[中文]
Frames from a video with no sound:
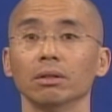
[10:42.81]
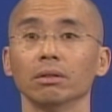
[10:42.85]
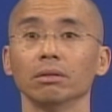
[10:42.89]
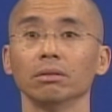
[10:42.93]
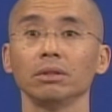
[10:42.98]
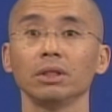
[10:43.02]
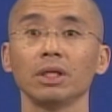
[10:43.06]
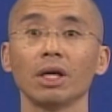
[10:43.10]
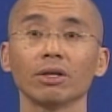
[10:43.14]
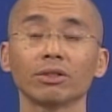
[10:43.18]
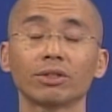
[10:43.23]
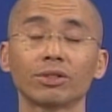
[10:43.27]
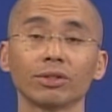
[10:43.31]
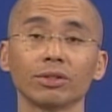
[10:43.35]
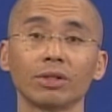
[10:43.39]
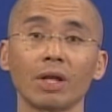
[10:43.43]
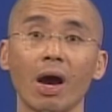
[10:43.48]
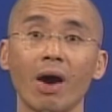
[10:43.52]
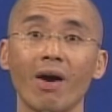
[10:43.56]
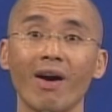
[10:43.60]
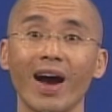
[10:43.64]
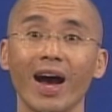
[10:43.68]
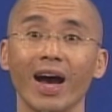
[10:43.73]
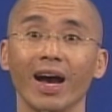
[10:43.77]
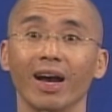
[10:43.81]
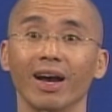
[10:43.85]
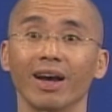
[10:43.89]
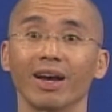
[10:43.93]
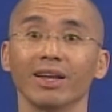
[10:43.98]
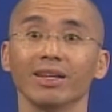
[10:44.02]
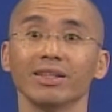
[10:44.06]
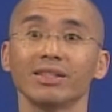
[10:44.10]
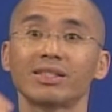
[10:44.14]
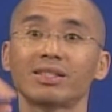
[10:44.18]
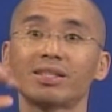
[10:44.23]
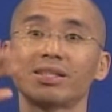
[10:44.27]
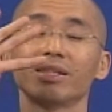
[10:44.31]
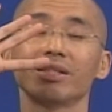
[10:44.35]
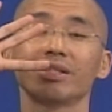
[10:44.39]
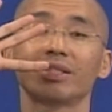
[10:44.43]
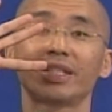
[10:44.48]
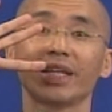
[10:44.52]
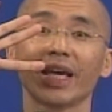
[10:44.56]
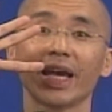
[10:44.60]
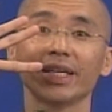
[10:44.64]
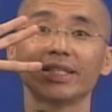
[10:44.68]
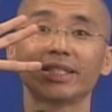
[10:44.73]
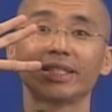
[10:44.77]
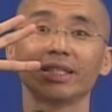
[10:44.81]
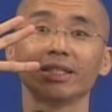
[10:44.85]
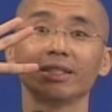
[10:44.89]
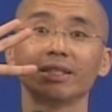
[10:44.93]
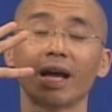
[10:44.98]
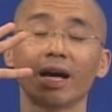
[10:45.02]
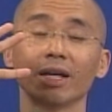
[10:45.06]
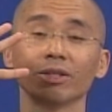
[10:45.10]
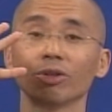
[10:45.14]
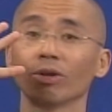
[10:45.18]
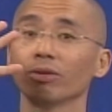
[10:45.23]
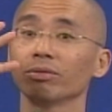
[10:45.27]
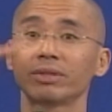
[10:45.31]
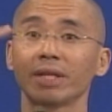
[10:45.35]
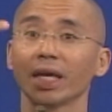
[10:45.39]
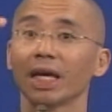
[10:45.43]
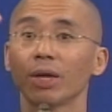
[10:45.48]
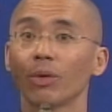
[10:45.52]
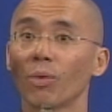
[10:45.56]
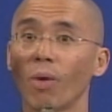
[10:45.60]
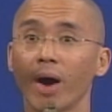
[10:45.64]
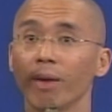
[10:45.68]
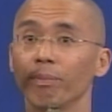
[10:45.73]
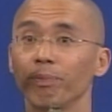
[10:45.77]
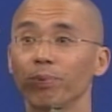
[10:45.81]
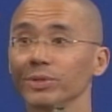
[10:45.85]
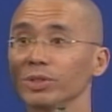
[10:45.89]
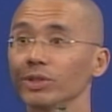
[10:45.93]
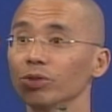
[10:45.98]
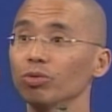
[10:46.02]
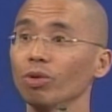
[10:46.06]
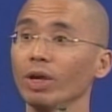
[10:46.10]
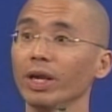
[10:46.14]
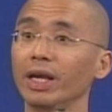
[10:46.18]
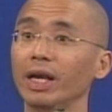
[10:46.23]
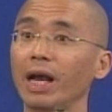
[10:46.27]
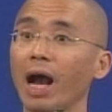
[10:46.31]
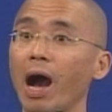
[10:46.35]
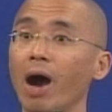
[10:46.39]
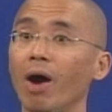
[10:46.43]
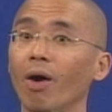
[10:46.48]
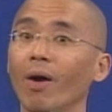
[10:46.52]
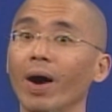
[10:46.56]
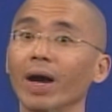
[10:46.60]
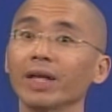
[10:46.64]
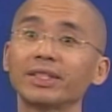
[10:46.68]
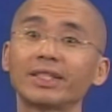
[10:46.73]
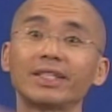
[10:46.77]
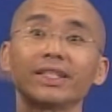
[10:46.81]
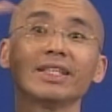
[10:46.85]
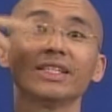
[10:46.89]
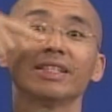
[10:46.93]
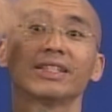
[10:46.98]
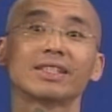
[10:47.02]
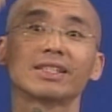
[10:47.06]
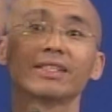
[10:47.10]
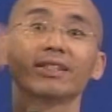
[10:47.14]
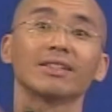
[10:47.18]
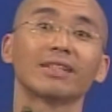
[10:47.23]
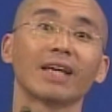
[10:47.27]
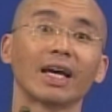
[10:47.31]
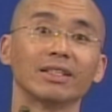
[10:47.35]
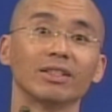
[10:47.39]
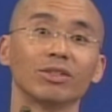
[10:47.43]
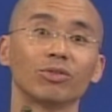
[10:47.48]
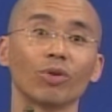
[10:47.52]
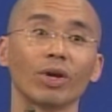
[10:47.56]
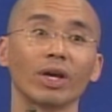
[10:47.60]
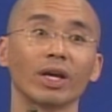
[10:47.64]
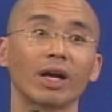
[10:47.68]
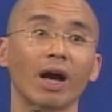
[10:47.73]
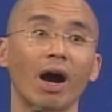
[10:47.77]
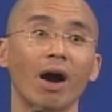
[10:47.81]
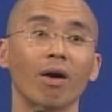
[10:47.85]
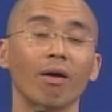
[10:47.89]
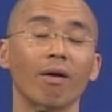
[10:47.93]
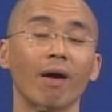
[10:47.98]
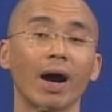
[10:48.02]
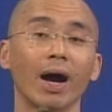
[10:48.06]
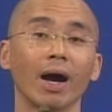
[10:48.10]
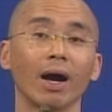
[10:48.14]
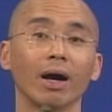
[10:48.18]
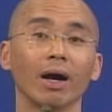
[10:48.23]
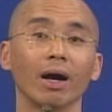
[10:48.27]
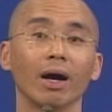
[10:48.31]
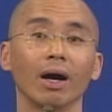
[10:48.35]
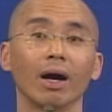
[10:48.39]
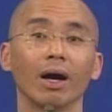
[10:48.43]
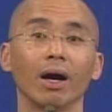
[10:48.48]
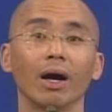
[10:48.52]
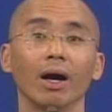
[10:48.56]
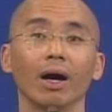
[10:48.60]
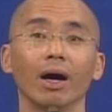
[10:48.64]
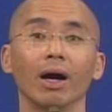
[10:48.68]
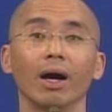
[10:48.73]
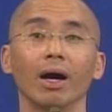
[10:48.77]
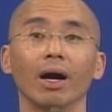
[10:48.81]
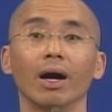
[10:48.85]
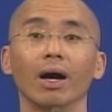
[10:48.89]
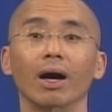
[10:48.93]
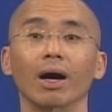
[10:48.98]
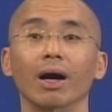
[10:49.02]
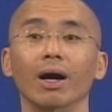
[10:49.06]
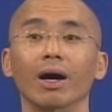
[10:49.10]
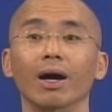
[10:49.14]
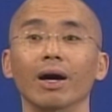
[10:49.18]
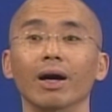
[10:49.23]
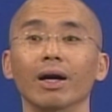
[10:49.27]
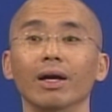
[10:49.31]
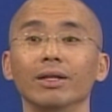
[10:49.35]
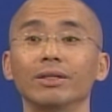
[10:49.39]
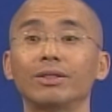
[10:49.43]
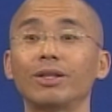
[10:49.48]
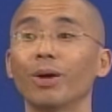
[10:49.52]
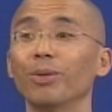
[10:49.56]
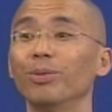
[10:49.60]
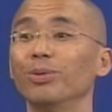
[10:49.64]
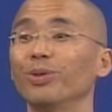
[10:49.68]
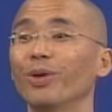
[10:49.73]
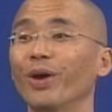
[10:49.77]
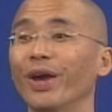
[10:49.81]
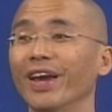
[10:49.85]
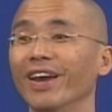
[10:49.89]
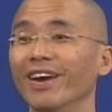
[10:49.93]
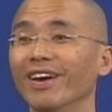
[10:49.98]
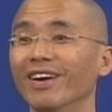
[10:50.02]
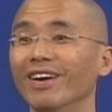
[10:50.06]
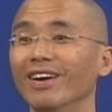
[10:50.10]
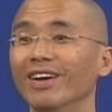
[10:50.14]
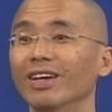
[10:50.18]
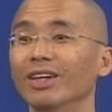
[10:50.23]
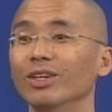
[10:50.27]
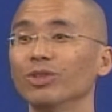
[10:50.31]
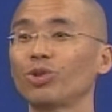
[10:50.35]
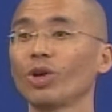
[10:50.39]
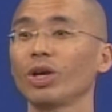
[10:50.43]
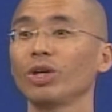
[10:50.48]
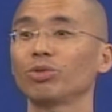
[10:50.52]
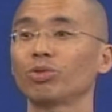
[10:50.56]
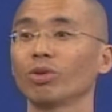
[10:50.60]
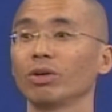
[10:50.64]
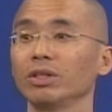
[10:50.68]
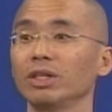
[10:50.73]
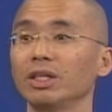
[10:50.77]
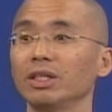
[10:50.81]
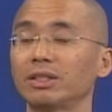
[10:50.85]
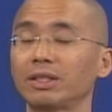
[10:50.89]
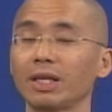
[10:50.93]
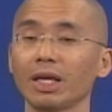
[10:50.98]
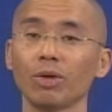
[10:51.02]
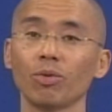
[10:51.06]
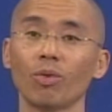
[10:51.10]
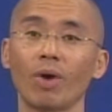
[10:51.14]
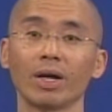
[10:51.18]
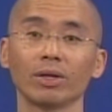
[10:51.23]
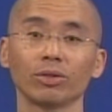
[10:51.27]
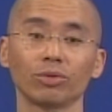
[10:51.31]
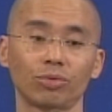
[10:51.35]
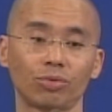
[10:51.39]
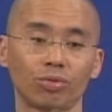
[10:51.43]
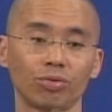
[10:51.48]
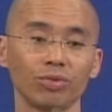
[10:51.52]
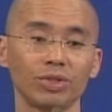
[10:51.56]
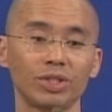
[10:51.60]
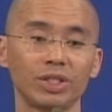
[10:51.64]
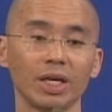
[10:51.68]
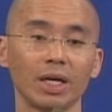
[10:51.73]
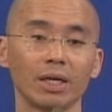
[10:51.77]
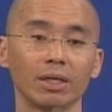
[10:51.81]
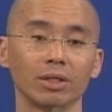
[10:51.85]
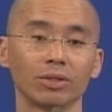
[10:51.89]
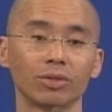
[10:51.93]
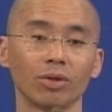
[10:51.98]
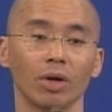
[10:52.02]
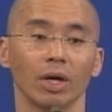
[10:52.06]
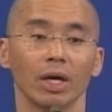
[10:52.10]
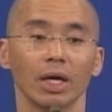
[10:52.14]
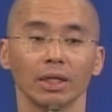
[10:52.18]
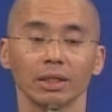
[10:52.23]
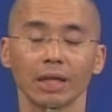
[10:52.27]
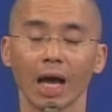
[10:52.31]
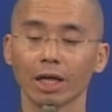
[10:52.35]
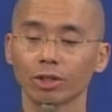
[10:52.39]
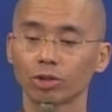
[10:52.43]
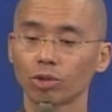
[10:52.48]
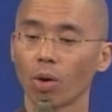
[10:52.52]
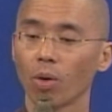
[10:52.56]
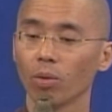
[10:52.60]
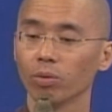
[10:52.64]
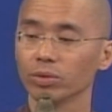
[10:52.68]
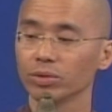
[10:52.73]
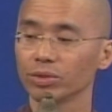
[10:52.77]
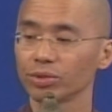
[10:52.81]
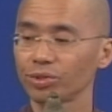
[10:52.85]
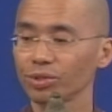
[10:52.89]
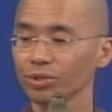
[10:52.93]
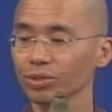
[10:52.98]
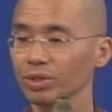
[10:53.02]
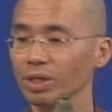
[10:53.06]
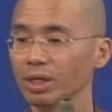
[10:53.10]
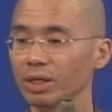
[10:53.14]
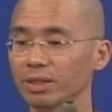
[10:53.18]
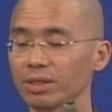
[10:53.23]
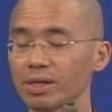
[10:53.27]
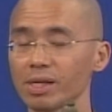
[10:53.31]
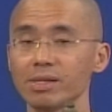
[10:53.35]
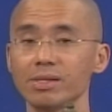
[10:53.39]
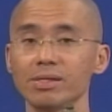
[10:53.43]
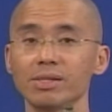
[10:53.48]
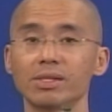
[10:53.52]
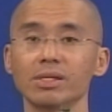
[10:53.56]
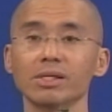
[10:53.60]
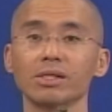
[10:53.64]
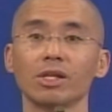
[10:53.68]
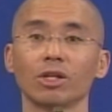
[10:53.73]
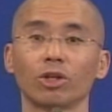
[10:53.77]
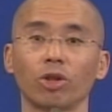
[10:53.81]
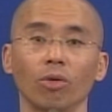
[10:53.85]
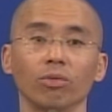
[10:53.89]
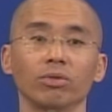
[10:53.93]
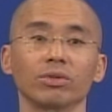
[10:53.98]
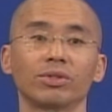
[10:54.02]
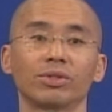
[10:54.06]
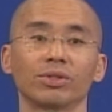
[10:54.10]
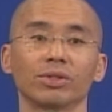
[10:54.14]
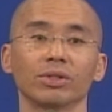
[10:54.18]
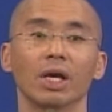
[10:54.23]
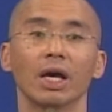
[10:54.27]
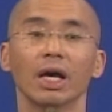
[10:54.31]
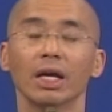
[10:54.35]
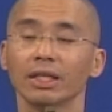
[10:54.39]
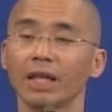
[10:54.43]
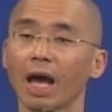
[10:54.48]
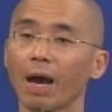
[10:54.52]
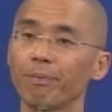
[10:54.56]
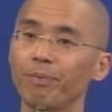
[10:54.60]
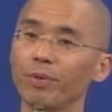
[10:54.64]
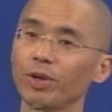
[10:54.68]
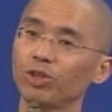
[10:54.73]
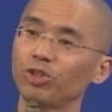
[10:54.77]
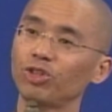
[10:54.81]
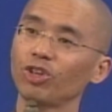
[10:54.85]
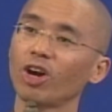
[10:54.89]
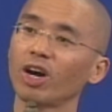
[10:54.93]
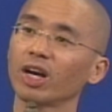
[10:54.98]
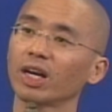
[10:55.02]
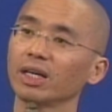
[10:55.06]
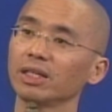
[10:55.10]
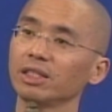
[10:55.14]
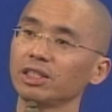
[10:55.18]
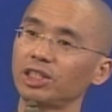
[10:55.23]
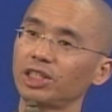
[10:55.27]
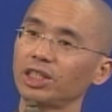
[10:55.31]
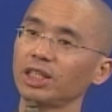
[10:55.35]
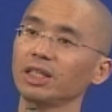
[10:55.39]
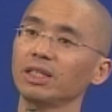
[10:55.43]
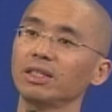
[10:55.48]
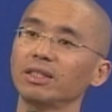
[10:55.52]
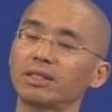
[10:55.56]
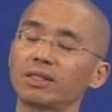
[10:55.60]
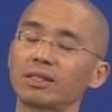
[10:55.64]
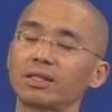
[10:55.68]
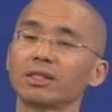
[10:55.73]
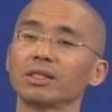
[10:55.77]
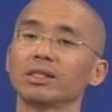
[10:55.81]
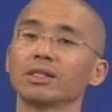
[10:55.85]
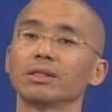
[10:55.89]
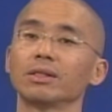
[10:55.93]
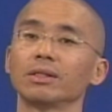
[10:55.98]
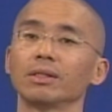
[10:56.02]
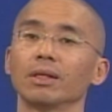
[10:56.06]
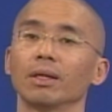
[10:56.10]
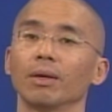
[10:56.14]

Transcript: 你要知道啊，四阶级当中，帝王不是最高啊，祭司才是最高啊，对不对？所以说，你帝王出现的时候，他统治这政治的同时，他必须要跟祭司